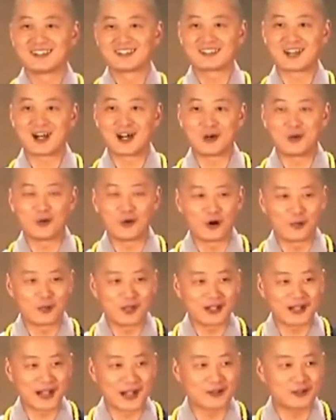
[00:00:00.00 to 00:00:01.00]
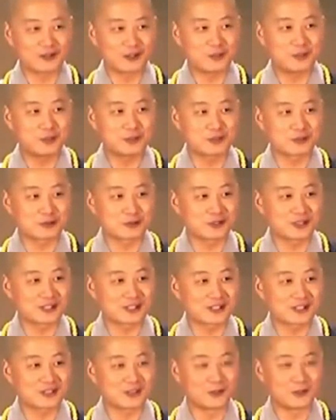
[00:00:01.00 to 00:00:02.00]
当我们感觉不足的
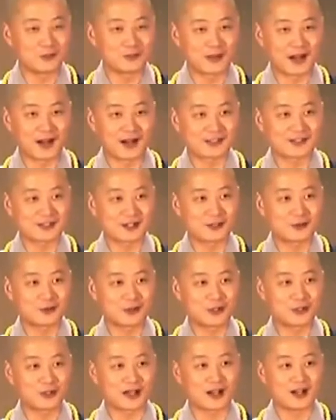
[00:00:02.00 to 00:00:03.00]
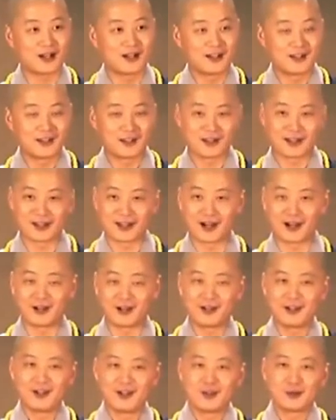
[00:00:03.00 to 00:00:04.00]
时候，马上回过来，哎呀，
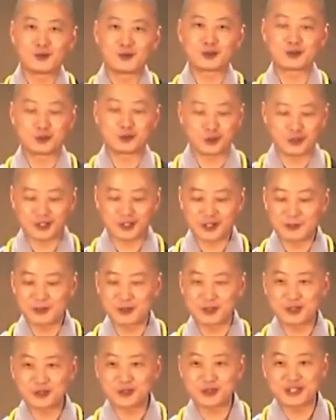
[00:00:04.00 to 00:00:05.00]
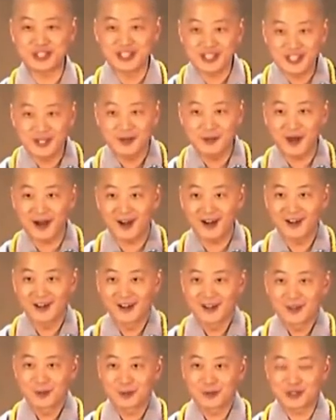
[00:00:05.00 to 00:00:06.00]
我缺的不就一个吗？
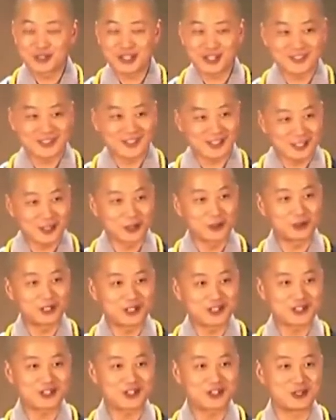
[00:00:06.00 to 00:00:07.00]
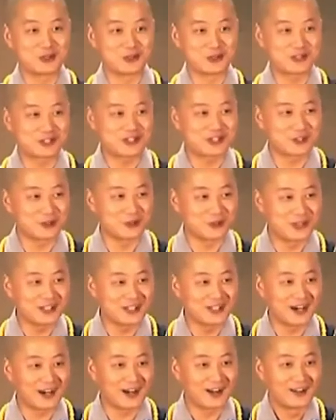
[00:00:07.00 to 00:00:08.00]
我现在有的是九十九
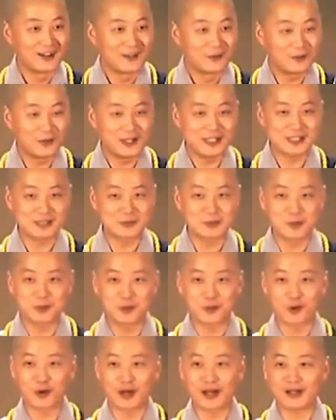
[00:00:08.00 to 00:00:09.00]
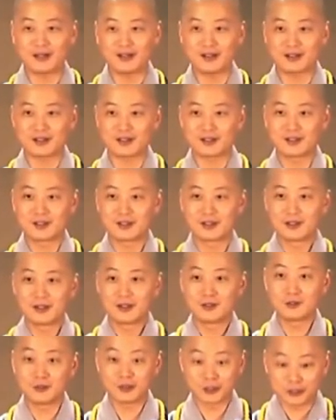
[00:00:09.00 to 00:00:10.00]
个啊，为什么不快乐呢？
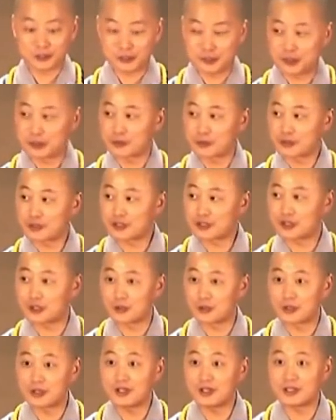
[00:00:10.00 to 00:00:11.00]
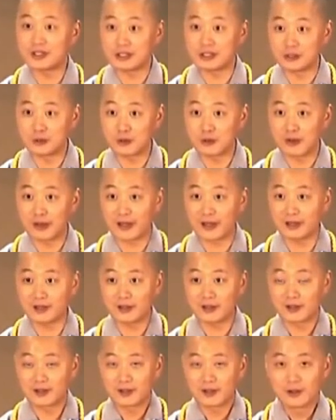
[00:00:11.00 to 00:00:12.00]
我有九十九个理由快
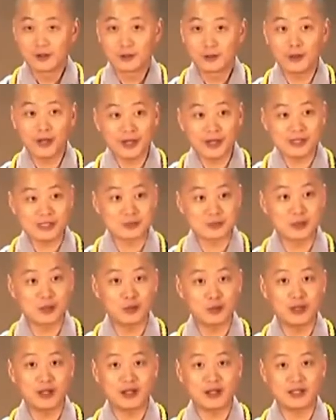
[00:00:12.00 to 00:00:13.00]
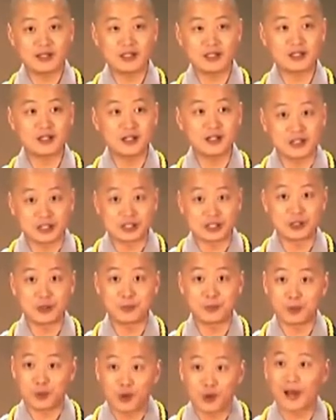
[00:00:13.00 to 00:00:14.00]
乐，为什么为了一个理由
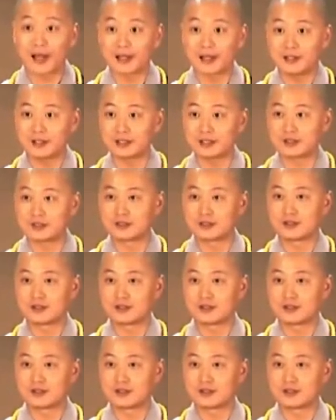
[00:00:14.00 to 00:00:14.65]
不快乐呢？